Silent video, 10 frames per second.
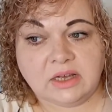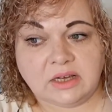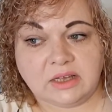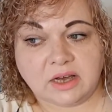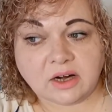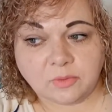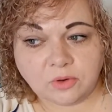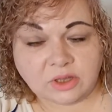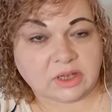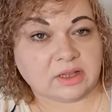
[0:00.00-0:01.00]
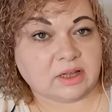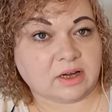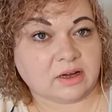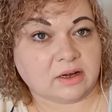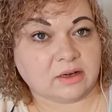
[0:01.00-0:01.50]
я
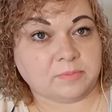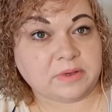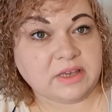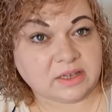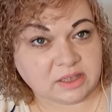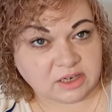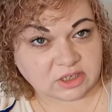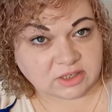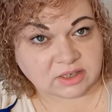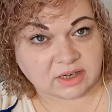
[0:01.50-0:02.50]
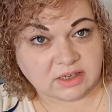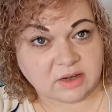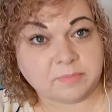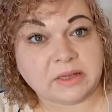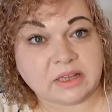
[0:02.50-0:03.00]
работала педиатрической
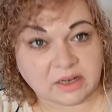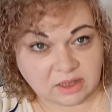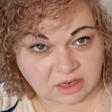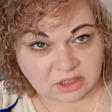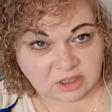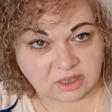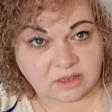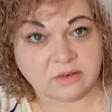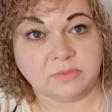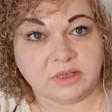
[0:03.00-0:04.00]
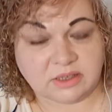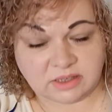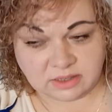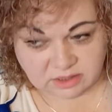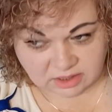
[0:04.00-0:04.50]
патронажной
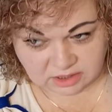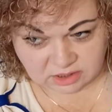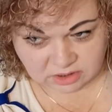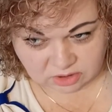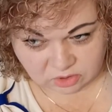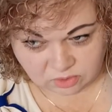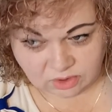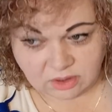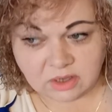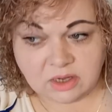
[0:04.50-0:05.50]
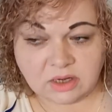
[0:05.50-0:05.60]
медицинской сестрой,